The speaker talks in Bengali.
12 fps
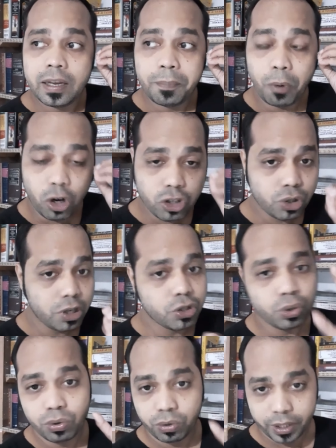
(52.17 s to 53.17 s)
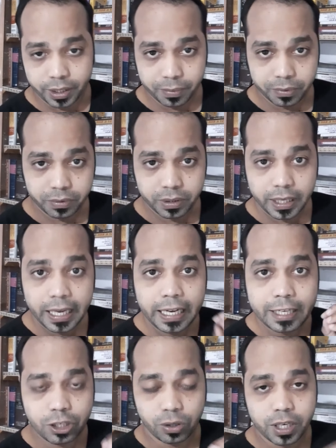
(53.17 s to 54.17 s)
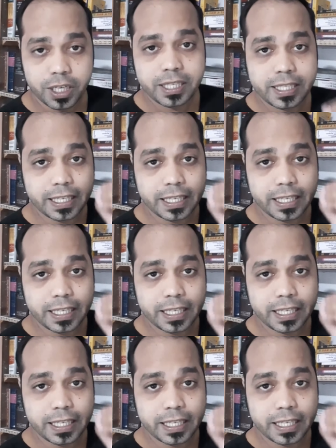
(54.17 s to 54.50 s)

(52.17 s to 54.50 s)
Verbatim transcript: পড়াশোনা শুরু করে দেবো ইংলিশ অনার্স